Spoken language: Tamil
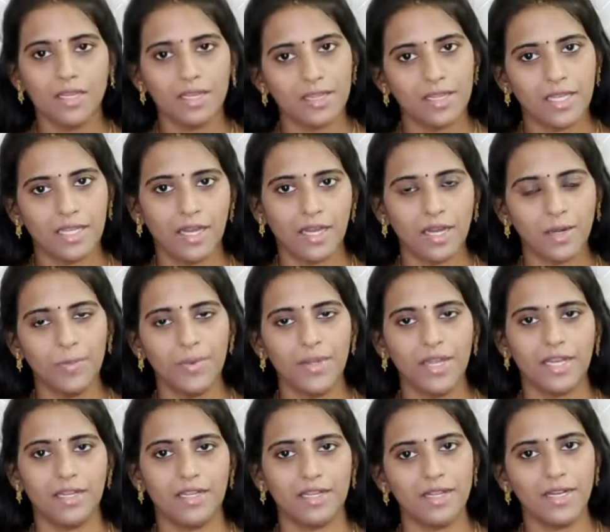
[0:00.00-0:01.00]
இந்த கருப்பு
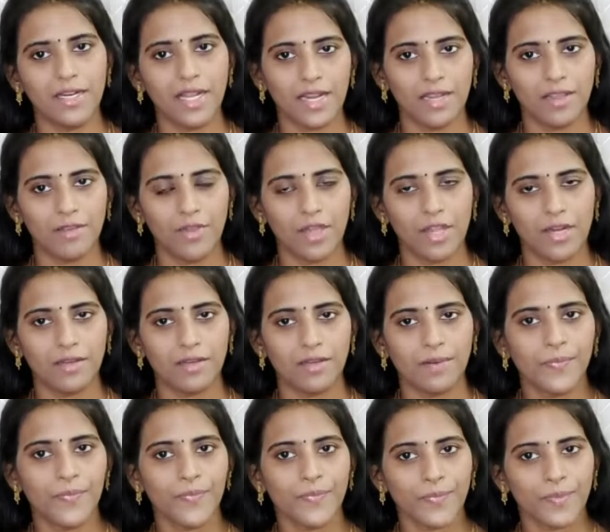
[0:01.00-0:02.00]
எள்ளுல நிறையவே இருக்கு
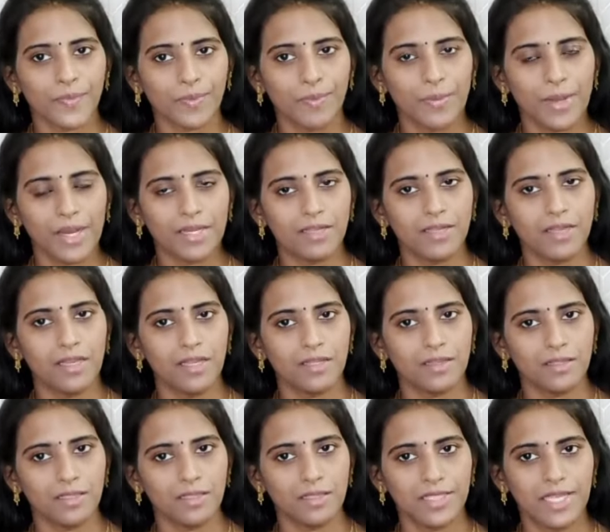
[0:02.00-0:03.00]
பெண்கள்
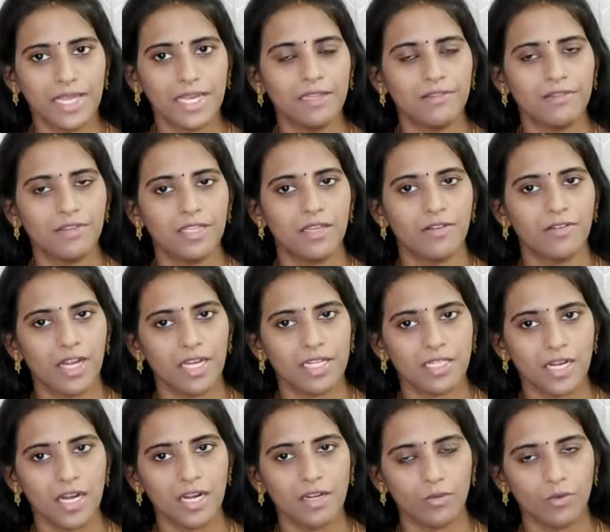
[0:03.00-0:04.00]
அந்த எள்ளு வந்து அவங்க
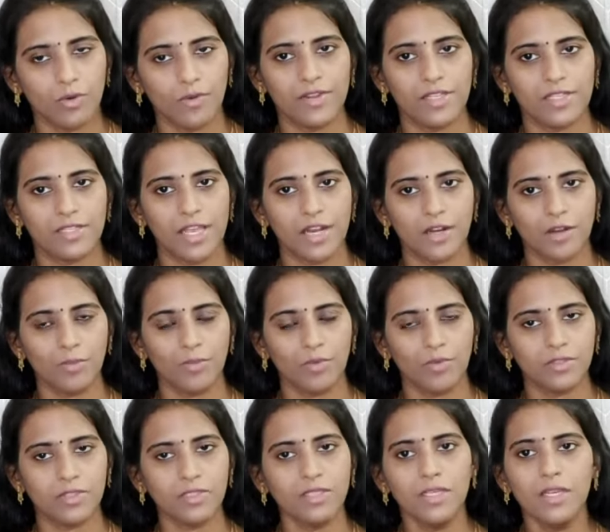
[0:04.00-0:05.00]
அன்றாட உணவுல சேர்க்கும்
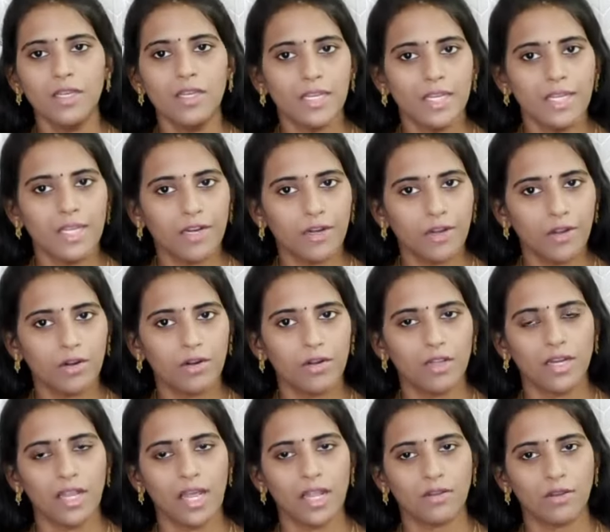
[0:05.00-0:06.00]
போது
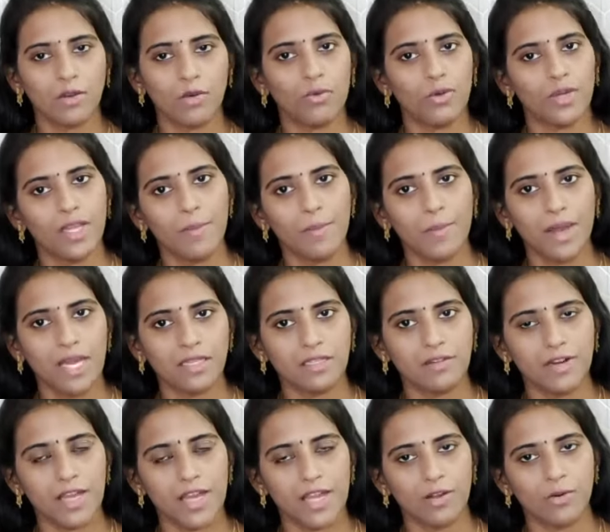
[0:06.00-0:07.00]
இர்ரெகுலரா இருக்கக்கூடிய
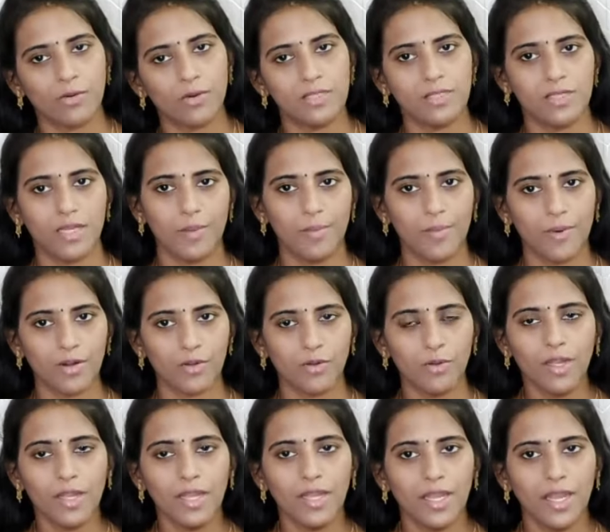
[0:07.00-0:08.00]
மாதவிடாயை கூட சரி
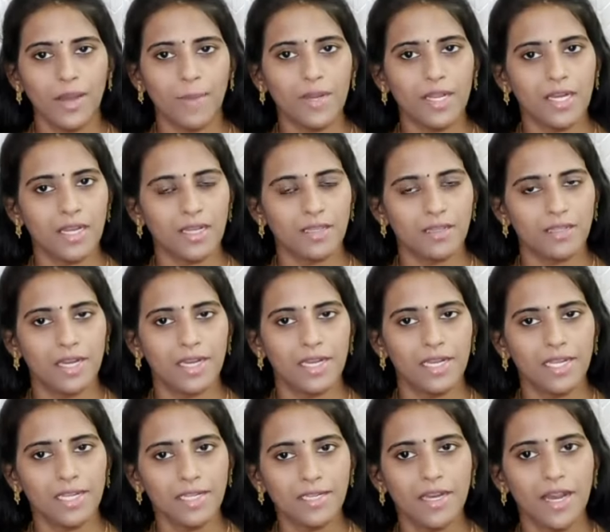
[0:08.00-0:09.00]
பண்ணும் எப்படின்னா இதுல
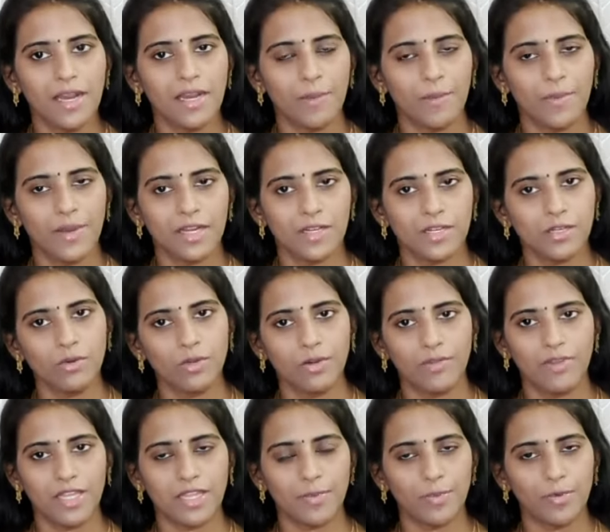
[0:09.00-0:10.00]
லிக்னன் அப்படின்ற ஒரு
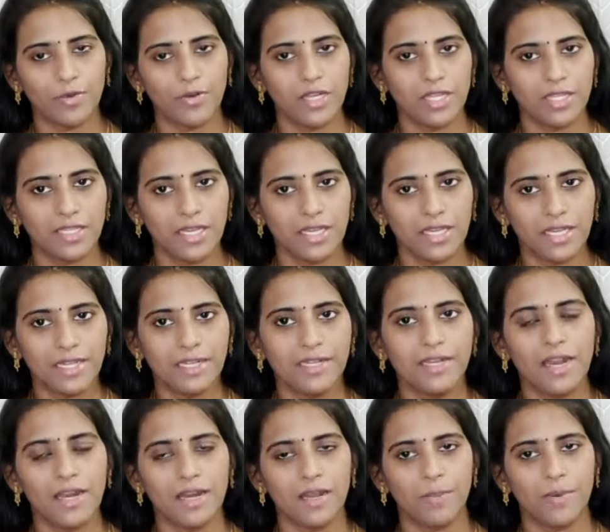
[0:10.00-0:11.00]
வேதிப்பொருள் இந்த
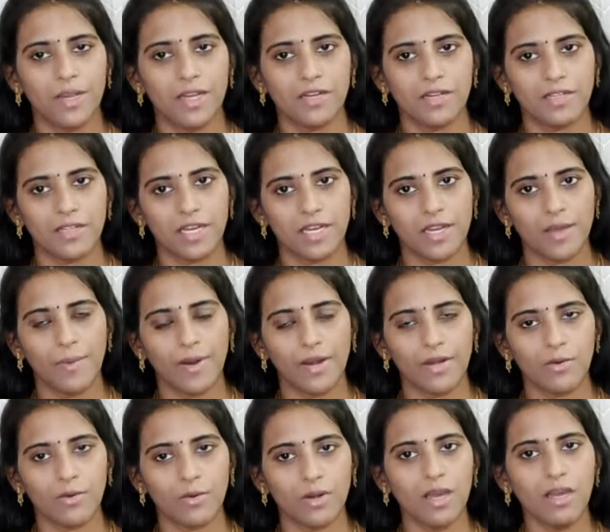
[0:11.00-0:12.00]
லிக்னன் அப்படின்றது என்ன
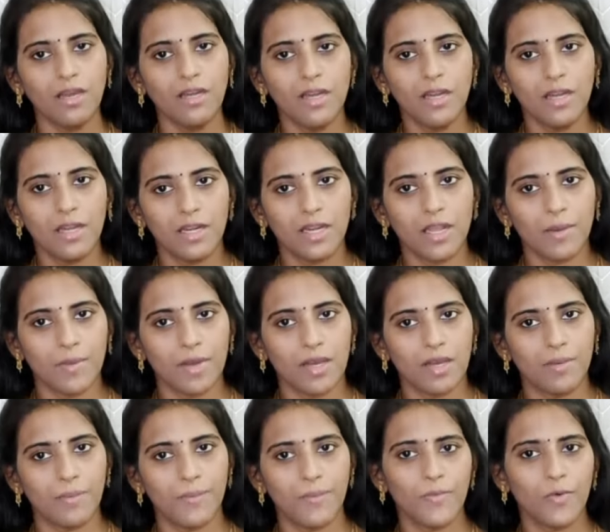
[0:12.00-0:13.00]
பண்ணும்னா நம்ம
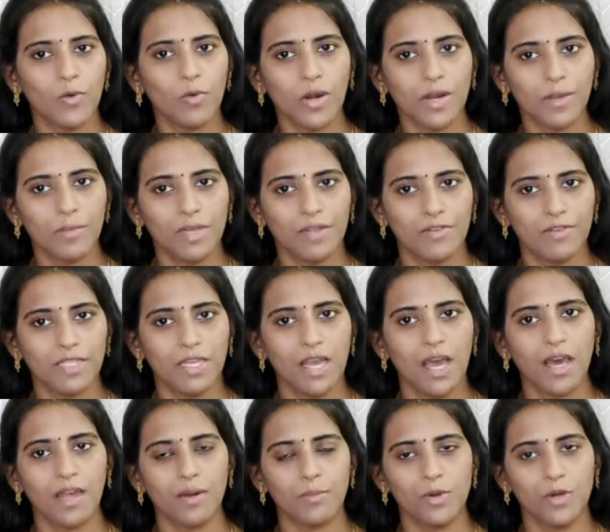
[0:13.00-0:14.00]
உடம்புல வந்து
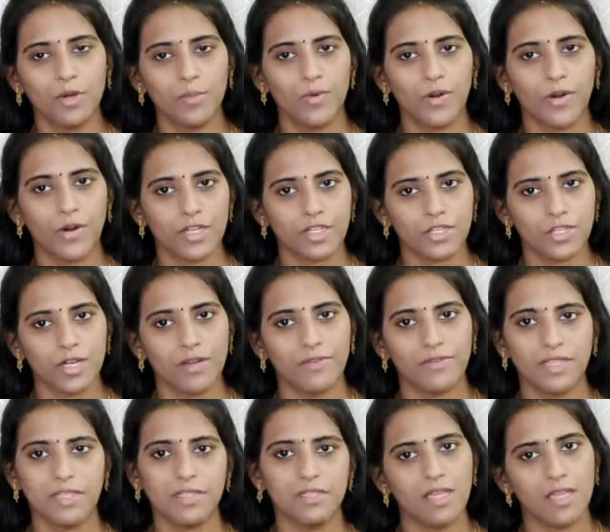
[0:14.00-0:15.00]
ஹார்மோன் ப்ரொடக்ஷனை
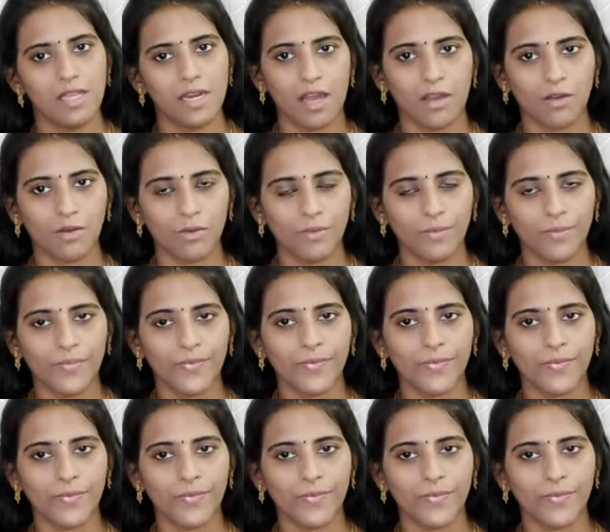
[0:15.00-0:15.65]
வந்து சீராக்கும்